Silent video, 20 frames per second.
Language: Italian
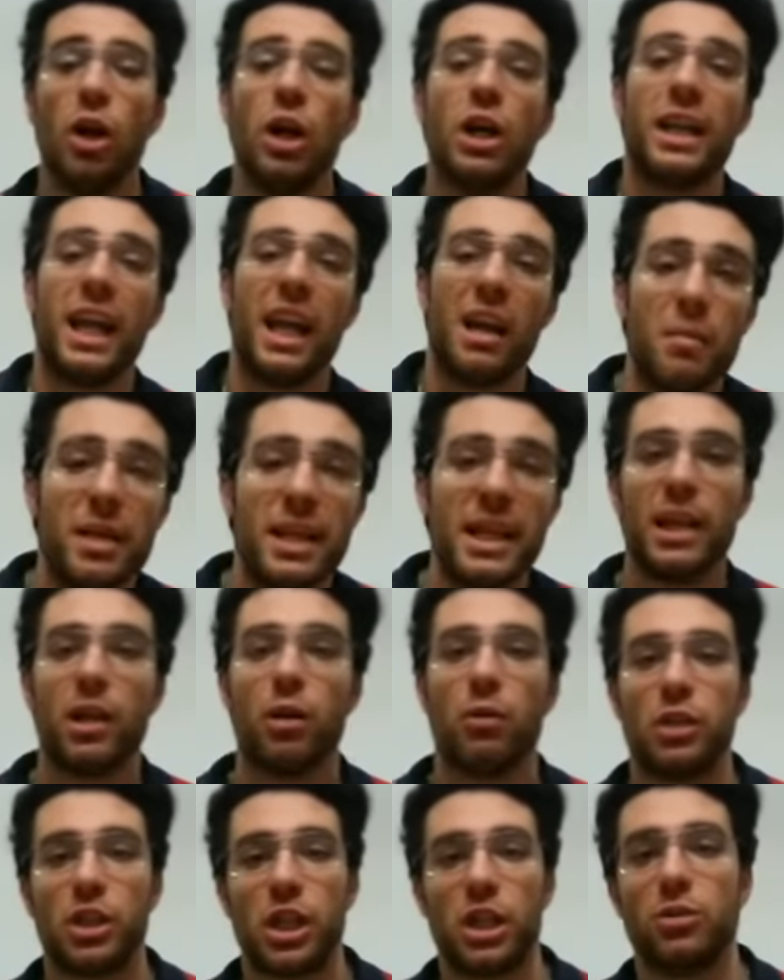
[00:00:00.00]
nel
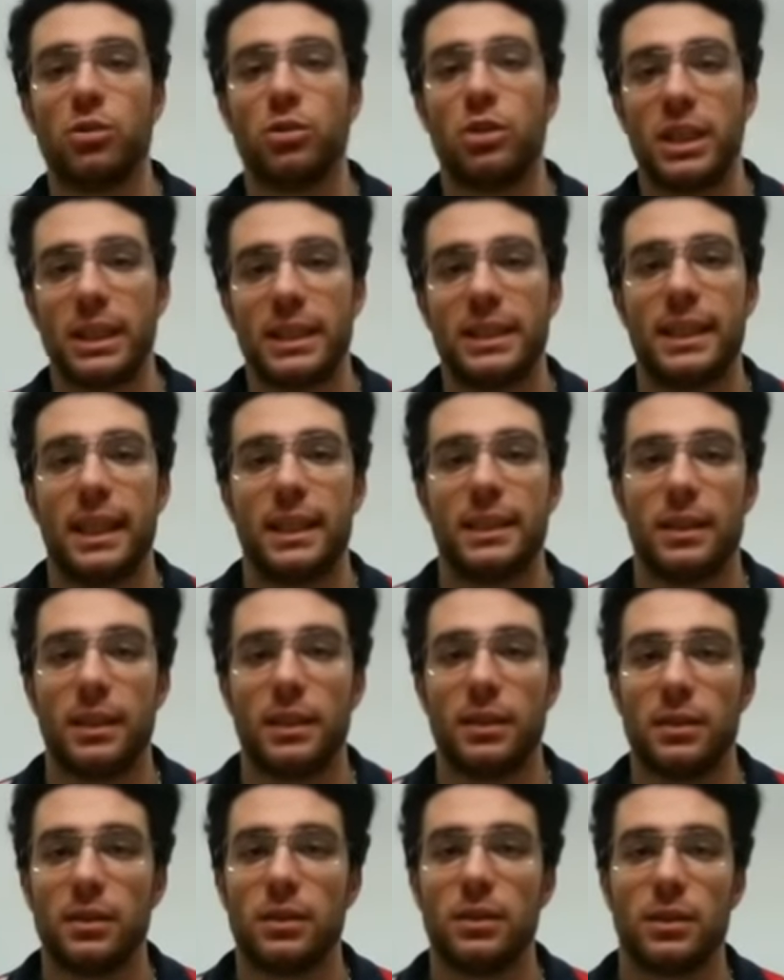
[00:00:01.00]
1917.